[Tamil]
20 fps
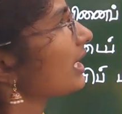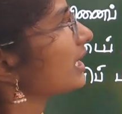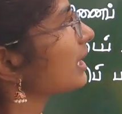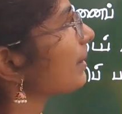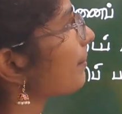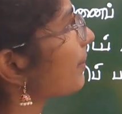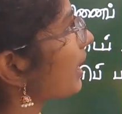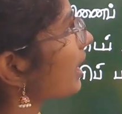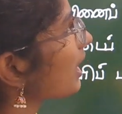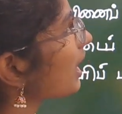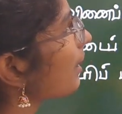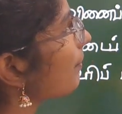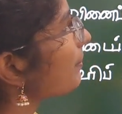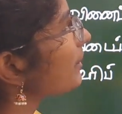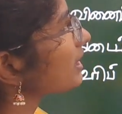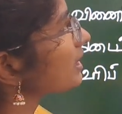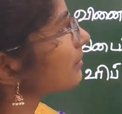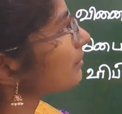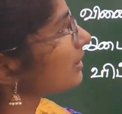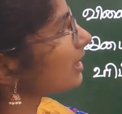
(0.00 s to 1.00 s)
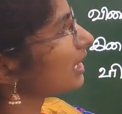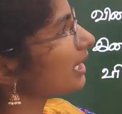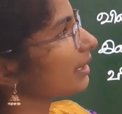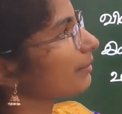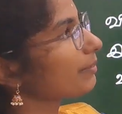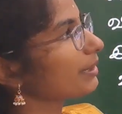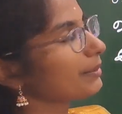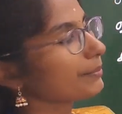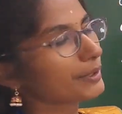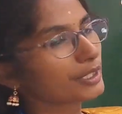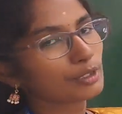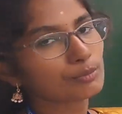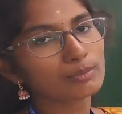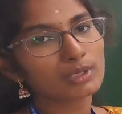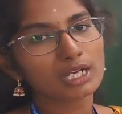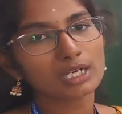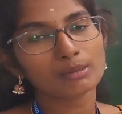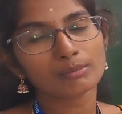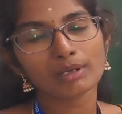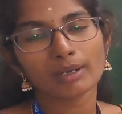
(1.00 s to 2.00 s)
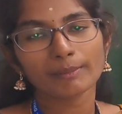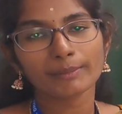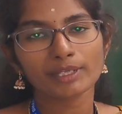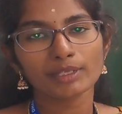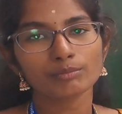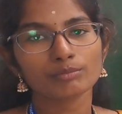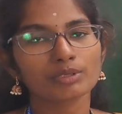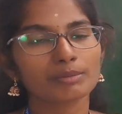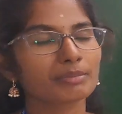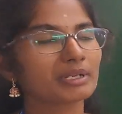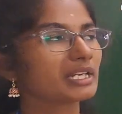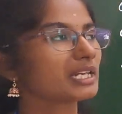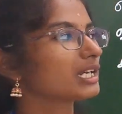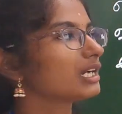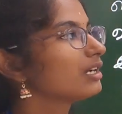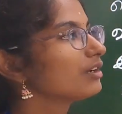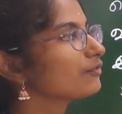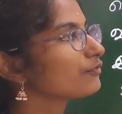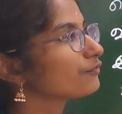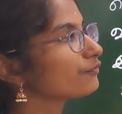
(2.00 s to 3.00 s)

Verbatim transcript: இந்த பகாபதம்லாம் எப்படி பெரும்பாலும் அமையும் அப்படின்னா